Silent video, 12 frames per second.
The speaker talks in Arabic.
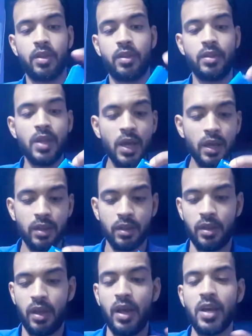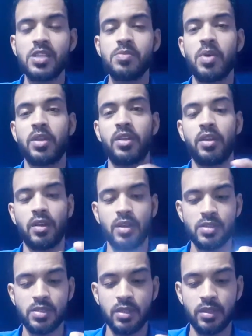ده حاجه اسمها
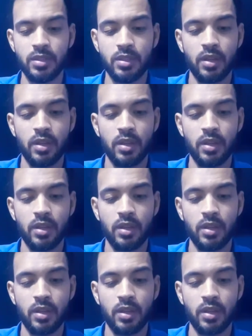ديكانسيت